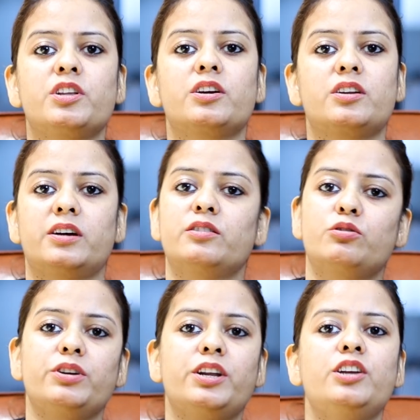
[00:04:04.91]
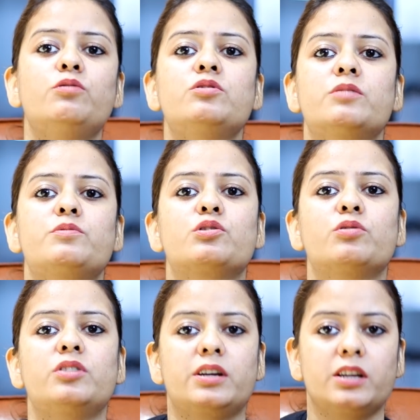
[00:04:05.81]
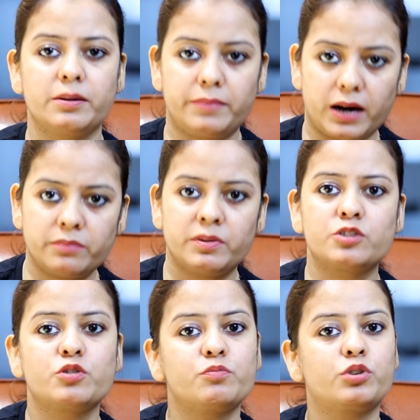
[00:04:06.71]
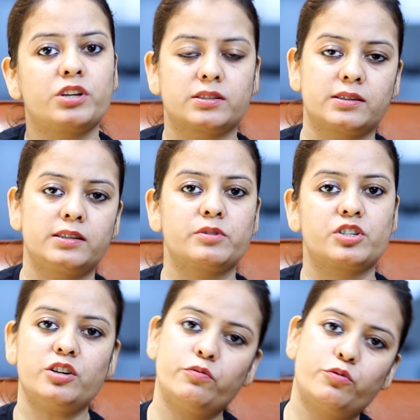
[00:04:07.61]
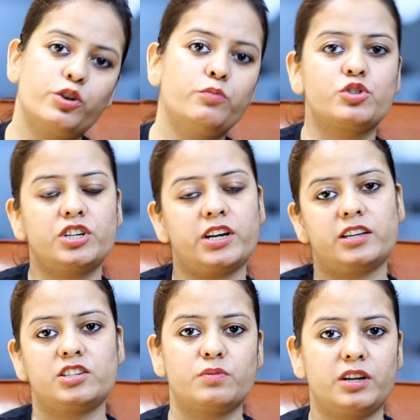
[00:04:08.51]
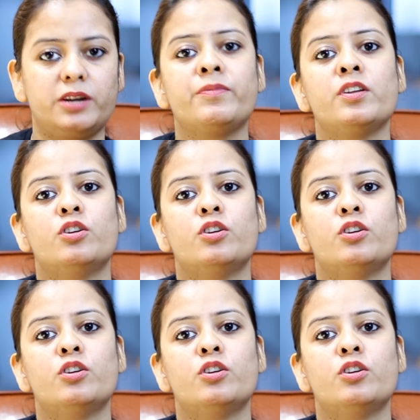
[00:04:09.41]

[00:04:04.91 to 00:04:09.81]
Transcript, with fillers: देखना है तो यानी कि उन सब चीज़ों को देखने के बाद मेरा जो इनपुट टैक्स क्रेडिट बचेगा वही मुझे एलिजिबल है